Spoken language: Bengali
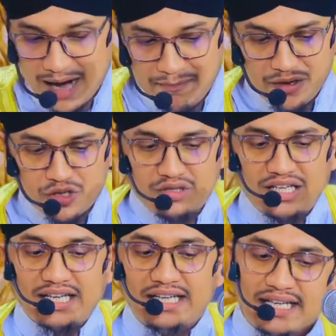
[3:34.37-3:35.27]
আপনি যদি
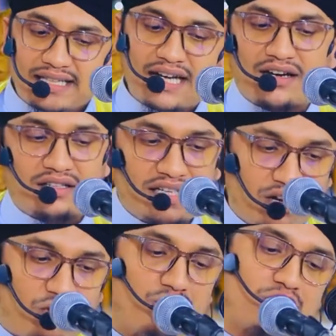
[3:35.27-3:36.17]
ঈদে
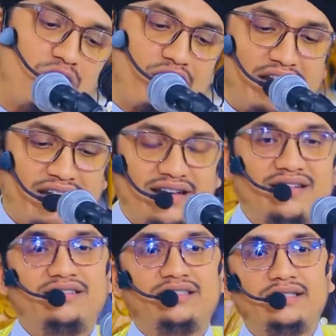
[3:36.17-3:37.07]
গদিরে খুম করেন
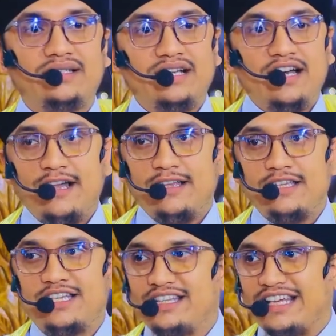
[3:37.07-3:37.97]

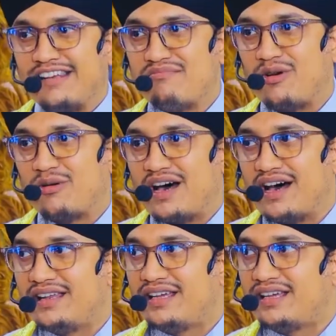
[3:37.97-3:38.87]
যেদিন মৌলা
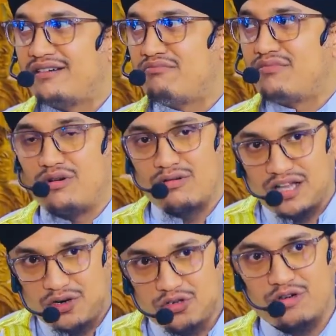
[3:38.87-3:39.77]
আলীকে
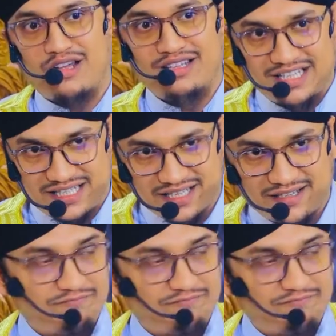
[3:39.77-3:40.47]
মৌলা ঘোষণা দিয়েছে